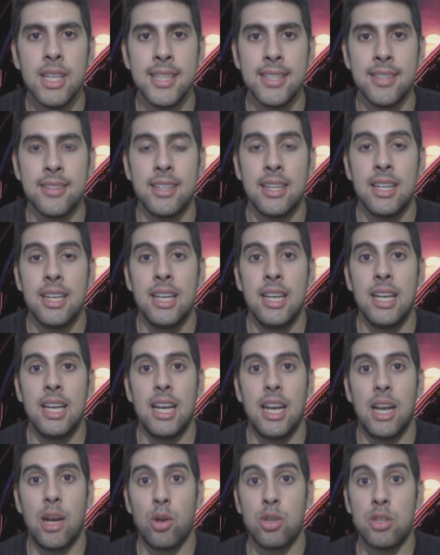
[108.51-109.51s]
Es decir,
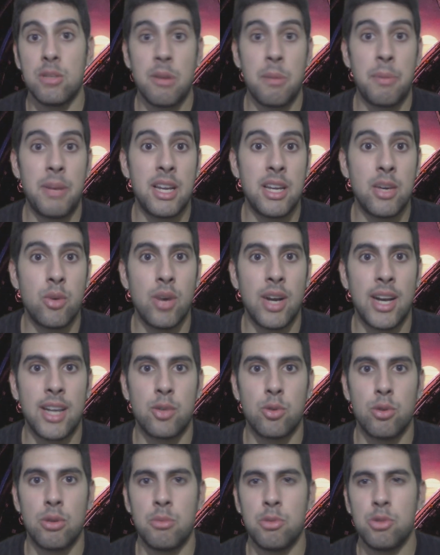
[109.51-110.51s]
la última película
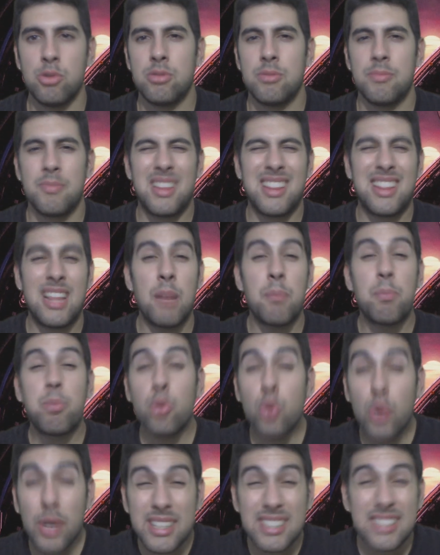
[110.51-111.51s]
que tuvimos del
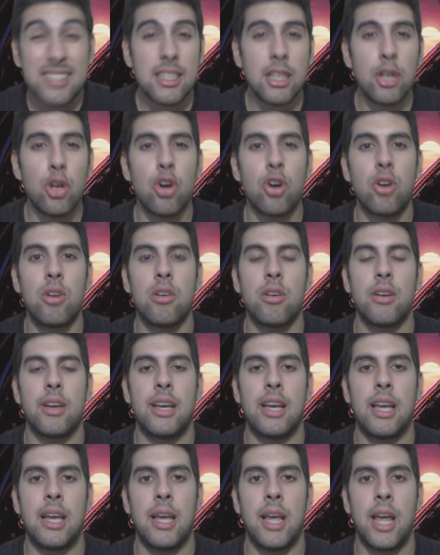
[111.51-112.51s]
puro estilo
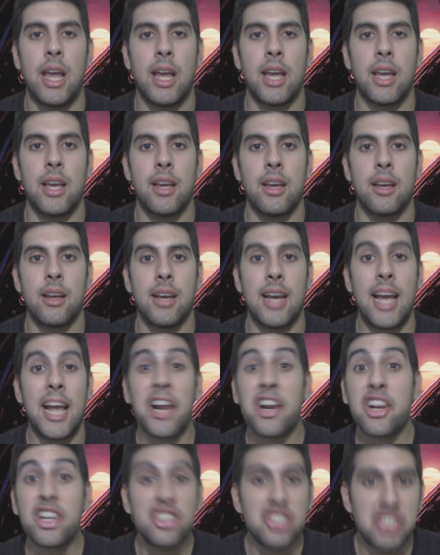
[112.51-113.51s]
eh,
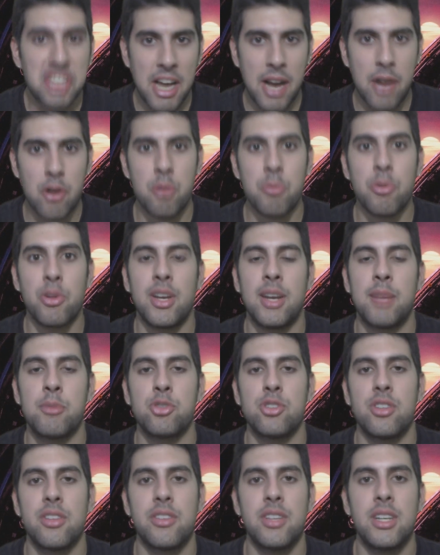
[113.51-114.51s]
Guy Ritchiano,
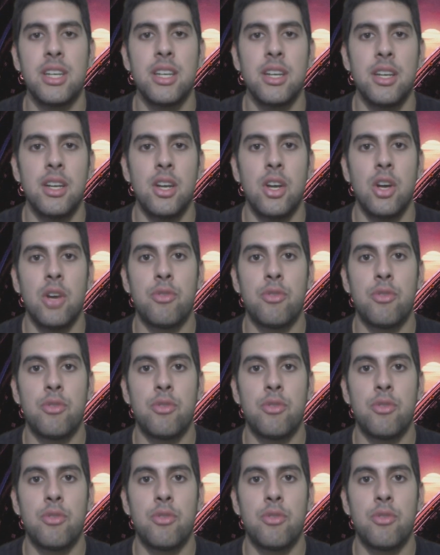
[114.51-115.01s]
podríamos decir,